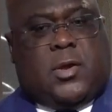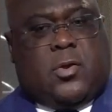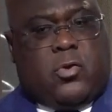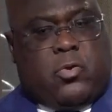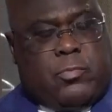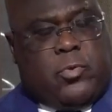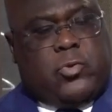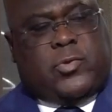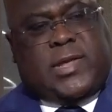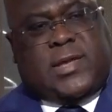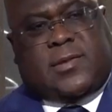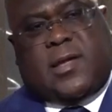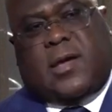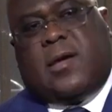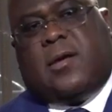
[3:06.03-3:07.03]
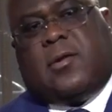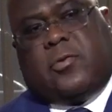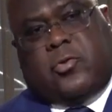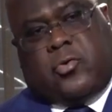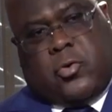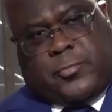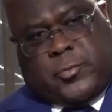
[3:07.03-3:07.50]
le but étant
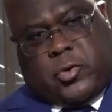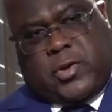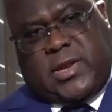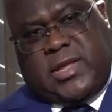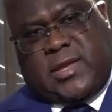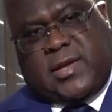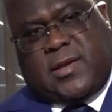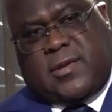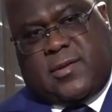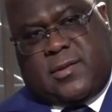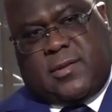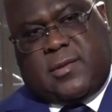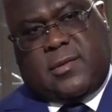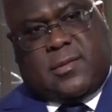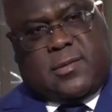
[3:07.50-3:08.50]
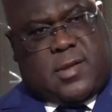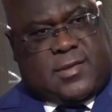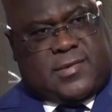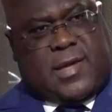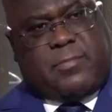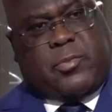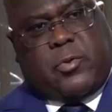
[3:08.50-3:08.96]
d'obtenir,
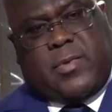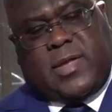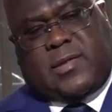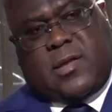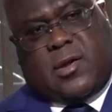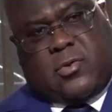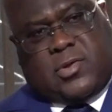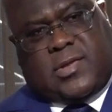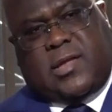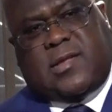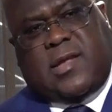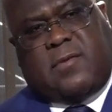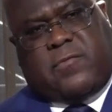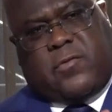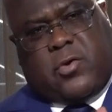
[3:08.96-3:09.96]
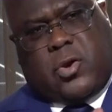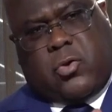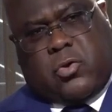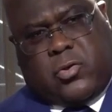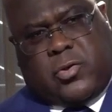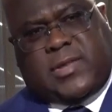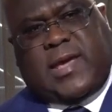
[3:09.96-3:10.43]
dans un premier temps, le cessez-le-feu et
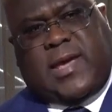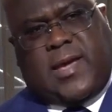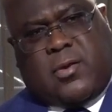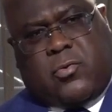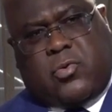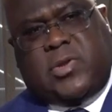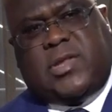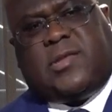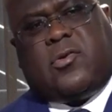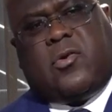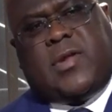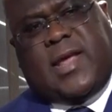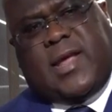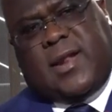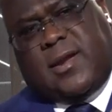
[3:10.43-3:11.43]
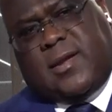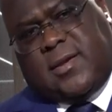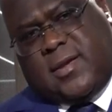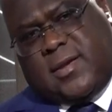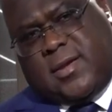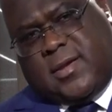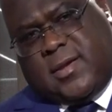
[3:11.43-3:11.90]
le retrait inconditionnel
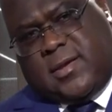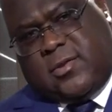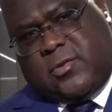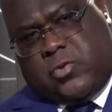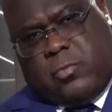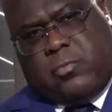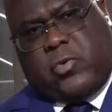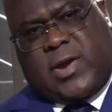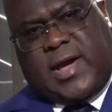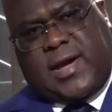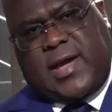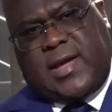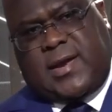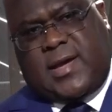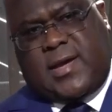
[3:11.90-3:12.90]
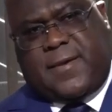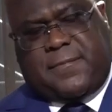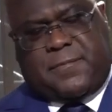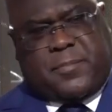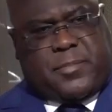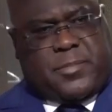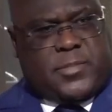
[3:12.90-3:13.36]
de Bounagana
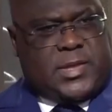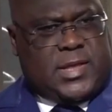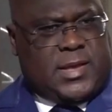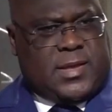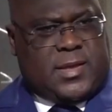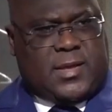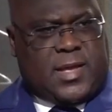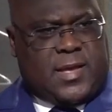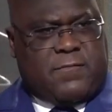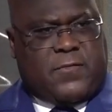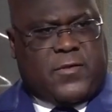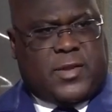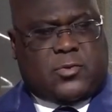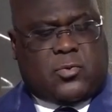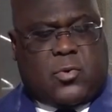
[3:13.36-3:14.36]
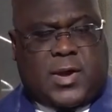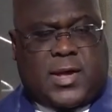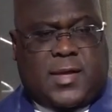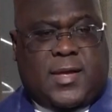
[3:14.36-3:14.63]
des M23,